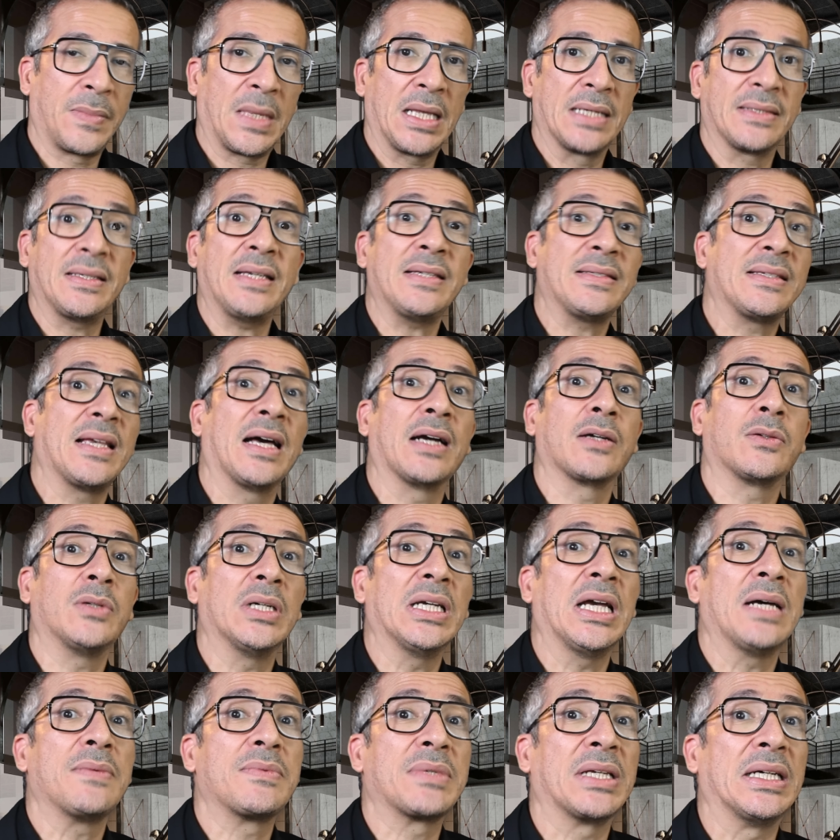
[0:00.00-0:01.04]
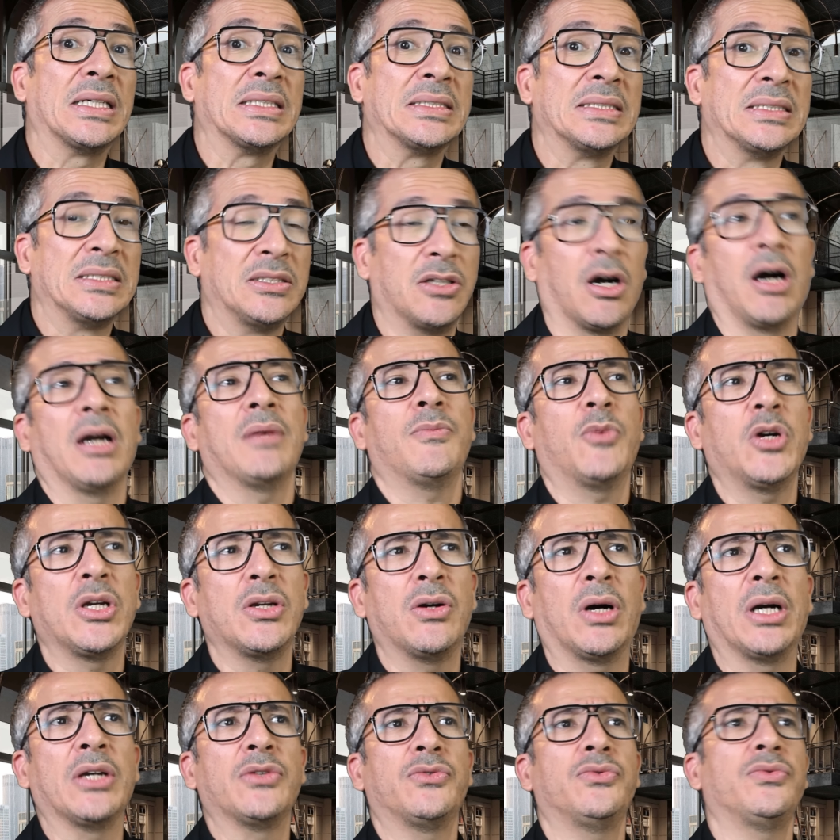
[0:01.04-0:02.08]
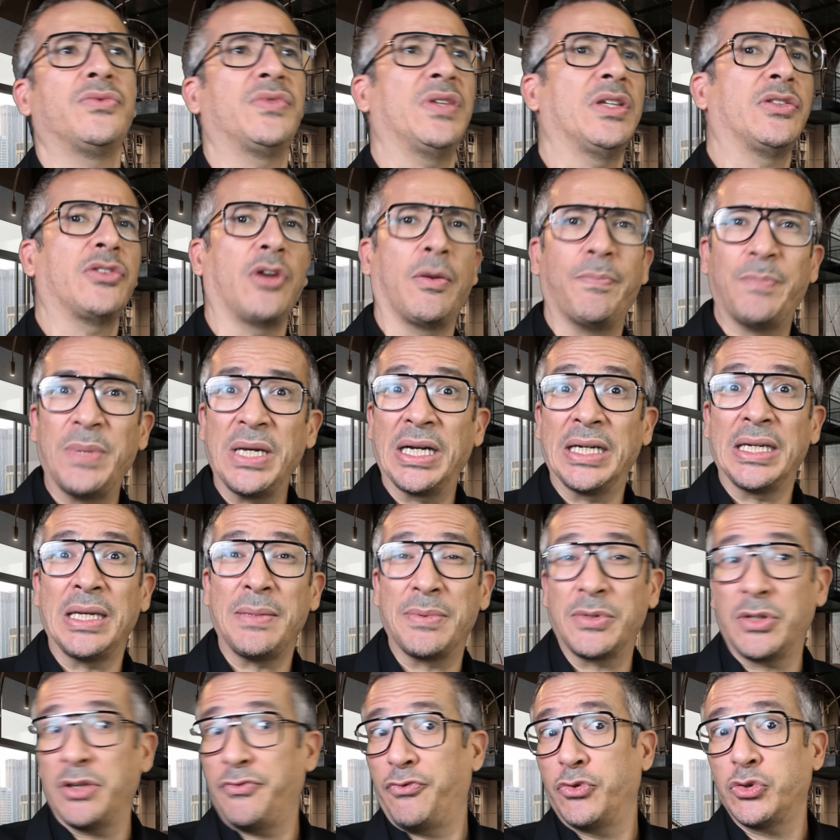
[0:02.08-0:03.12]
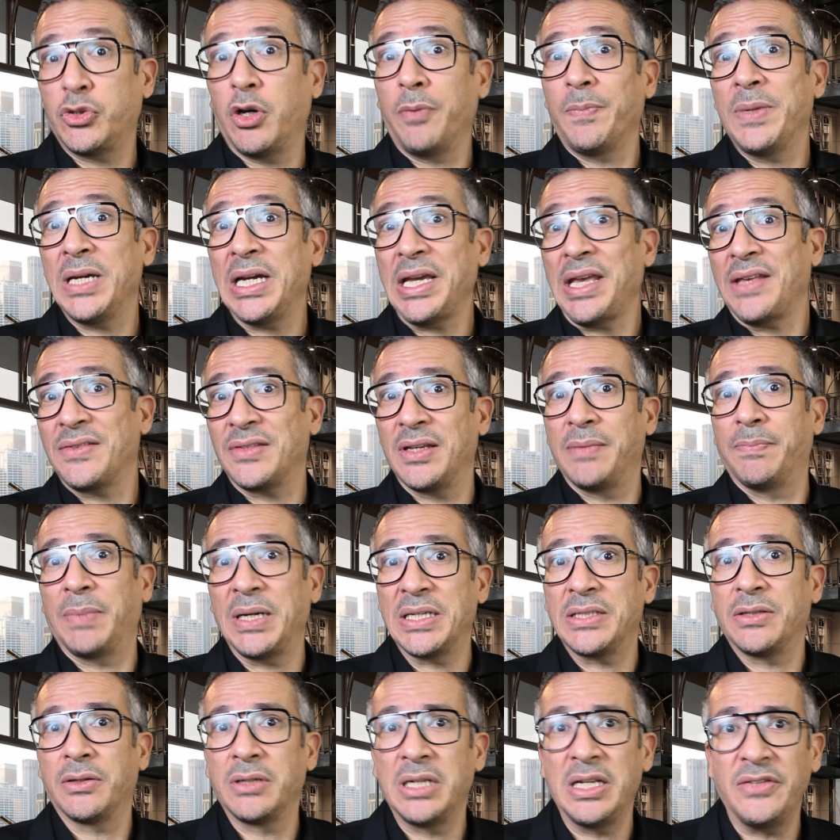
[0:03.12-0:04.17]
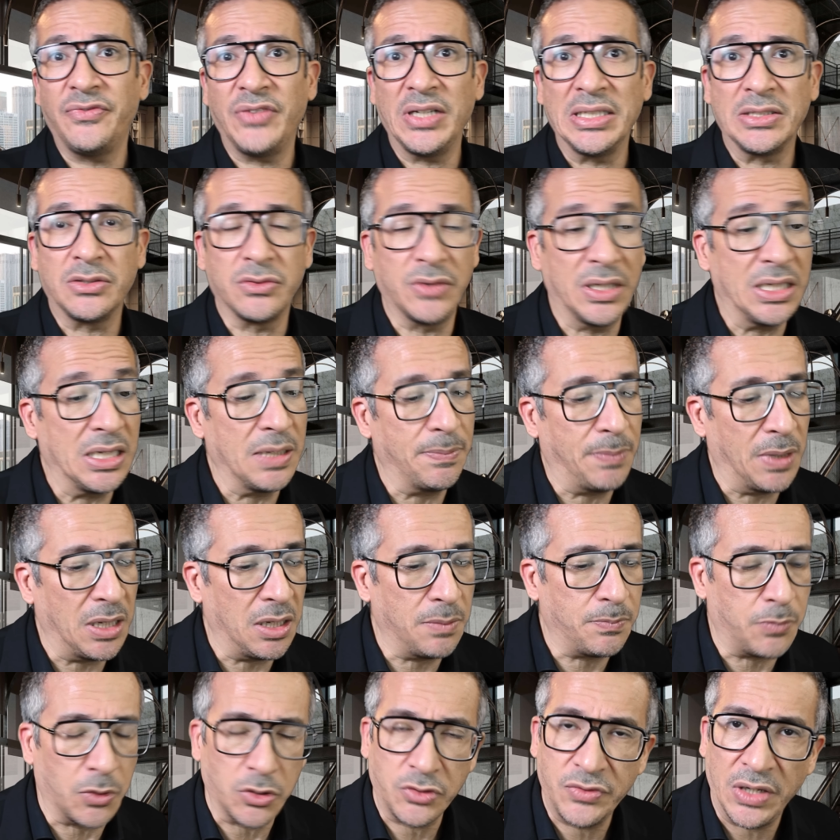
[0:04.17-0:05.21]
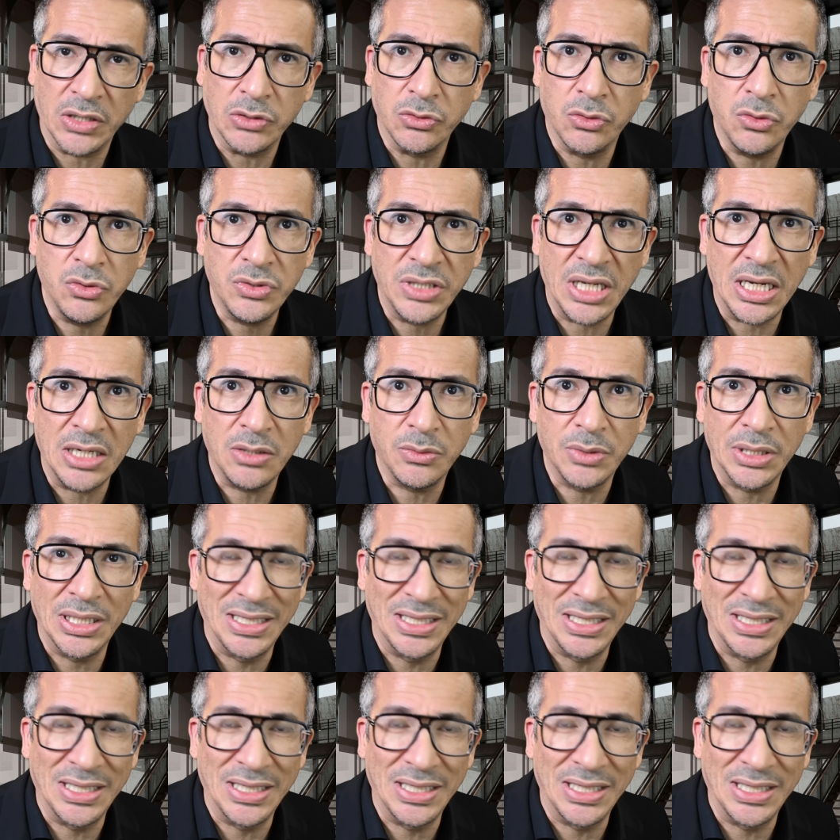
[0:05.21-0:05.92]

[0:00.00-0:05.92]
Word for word: Ça, c'est incroyable, ça. Normalement, il aurait dû, tu sais, tempérer, parce qu'il faut tempérer, c'est le président de la fête, tu vois, il n'est pas là pour se faire de l'oseille, lui.